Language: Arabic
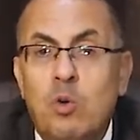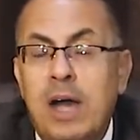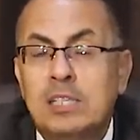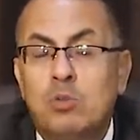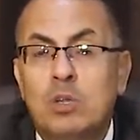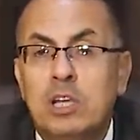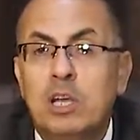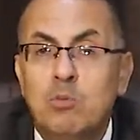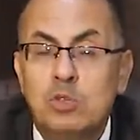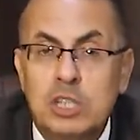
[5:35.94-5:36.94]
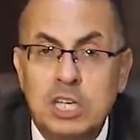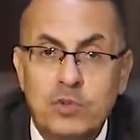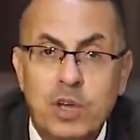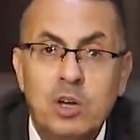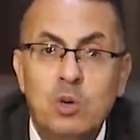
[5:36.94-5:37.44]
وعايز توديه
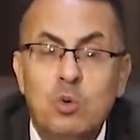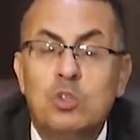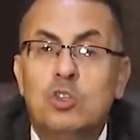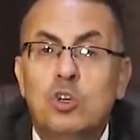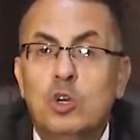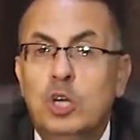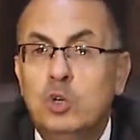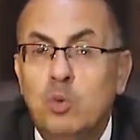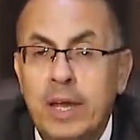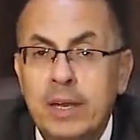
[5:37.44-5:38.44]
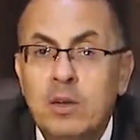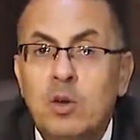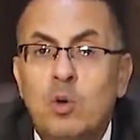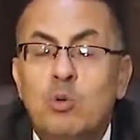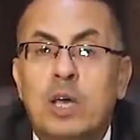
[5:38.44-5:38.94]
المستشفى وتدي له العنوان
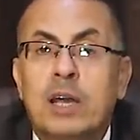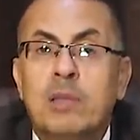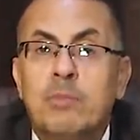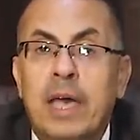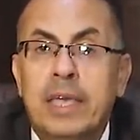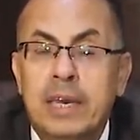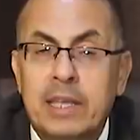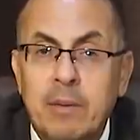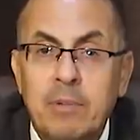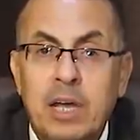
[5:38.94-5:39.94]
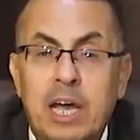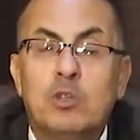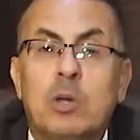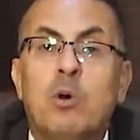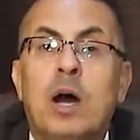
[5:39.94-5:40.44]
ومجرد ما هيركب قالت
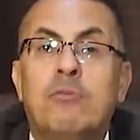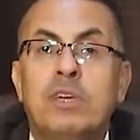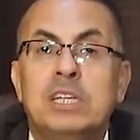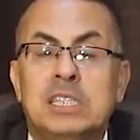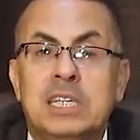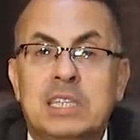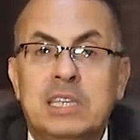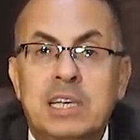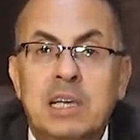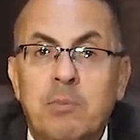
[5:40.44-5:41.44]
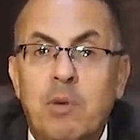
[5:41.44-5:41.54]
له طب هو فين الست دي؟